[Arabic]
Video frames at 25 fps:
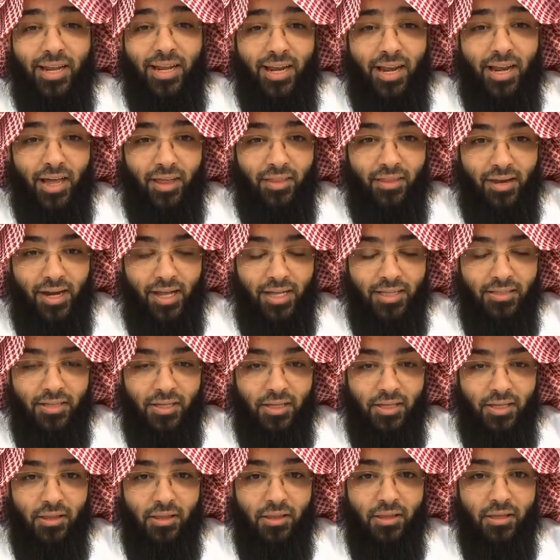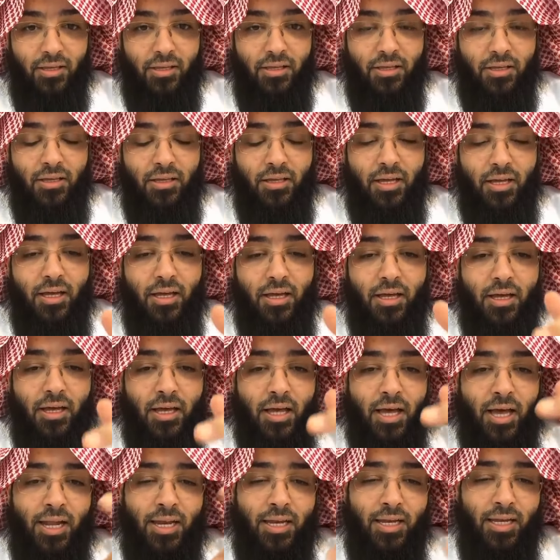دل هذا الحديث
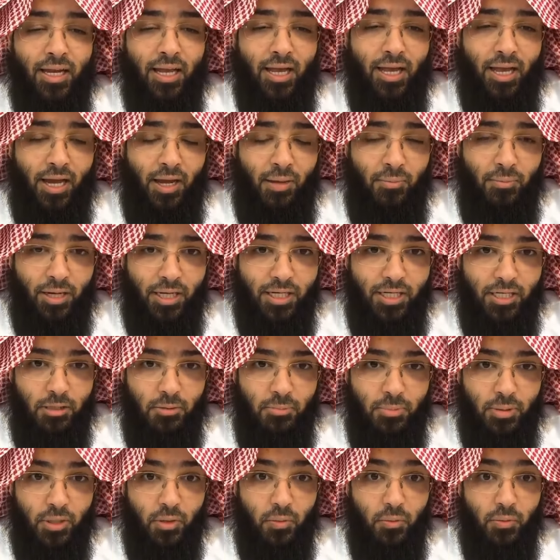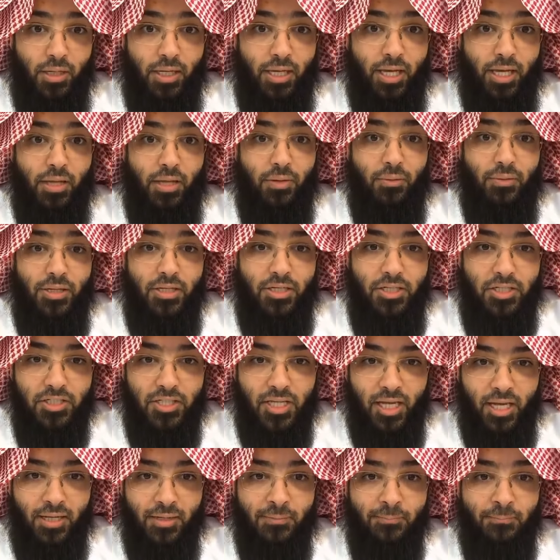أن أعمال البر والخير
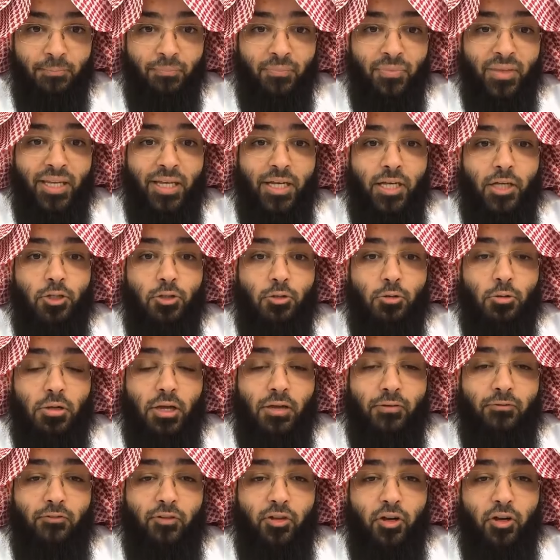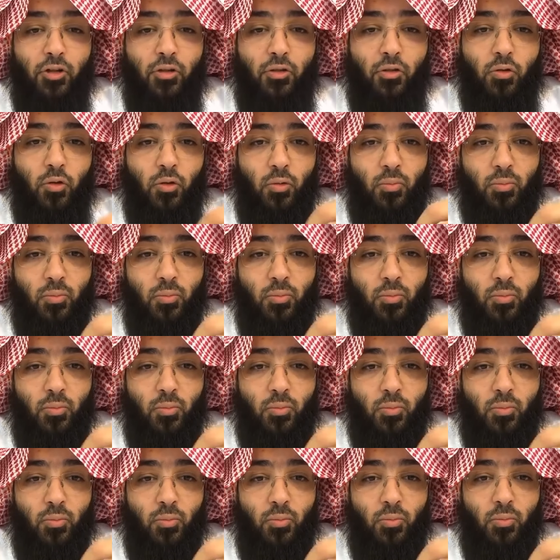والإحسان تكفر الذنوب
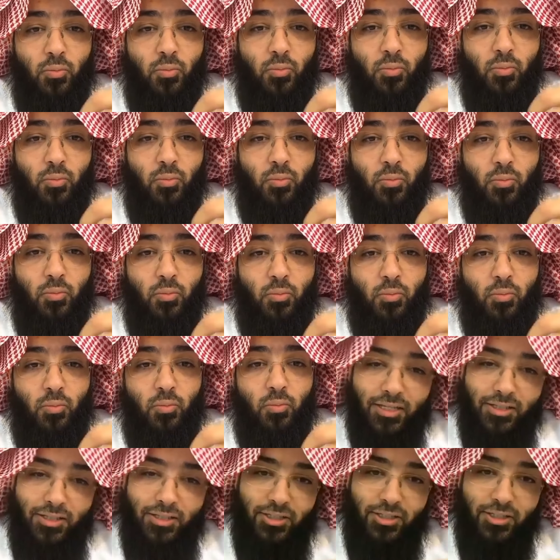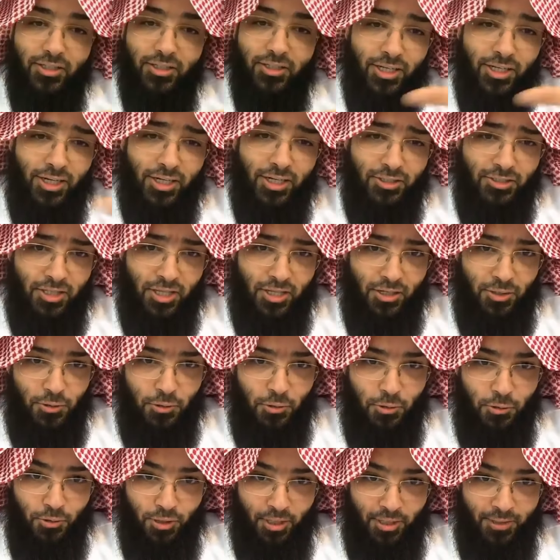والسيئات والأخطاء التي
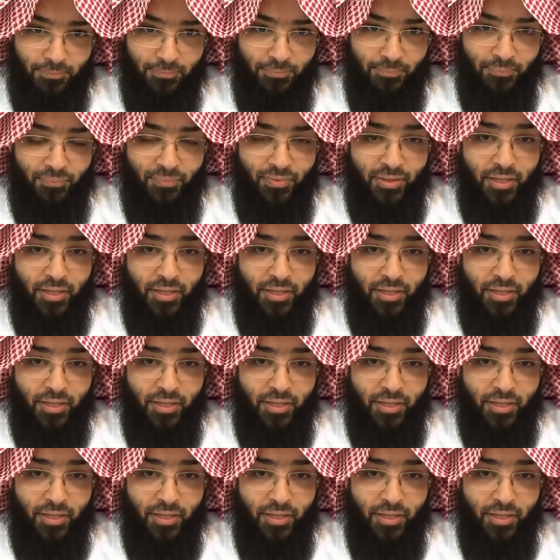نجترحها